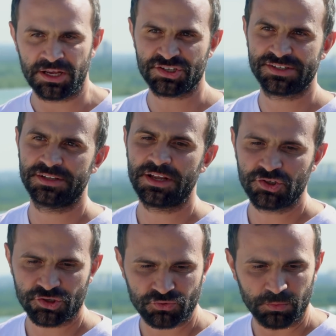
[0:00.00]
Наша
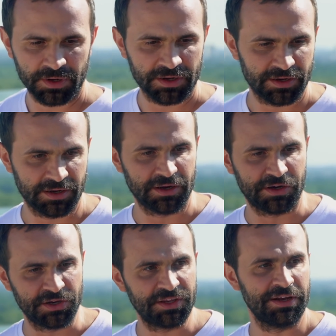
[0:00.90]
задача, чтобы э,
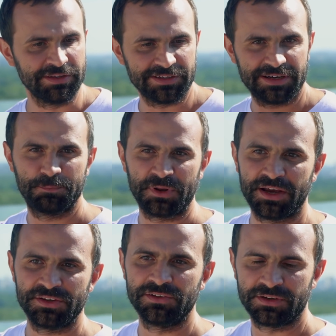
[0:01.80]
клиент
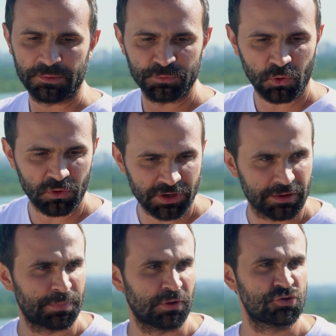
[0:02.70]
приходил к нам
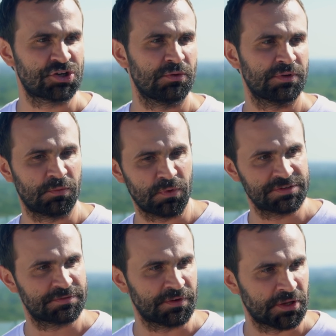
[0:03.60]
долго, получал
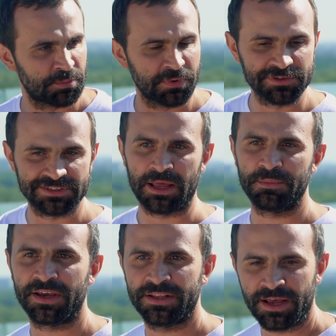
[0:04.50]
удовольствие и был с
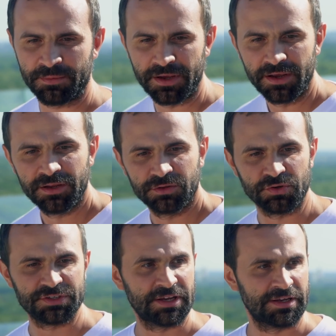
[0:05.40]
нами годами. То
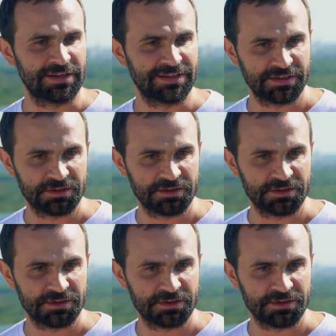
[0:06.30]
есть э,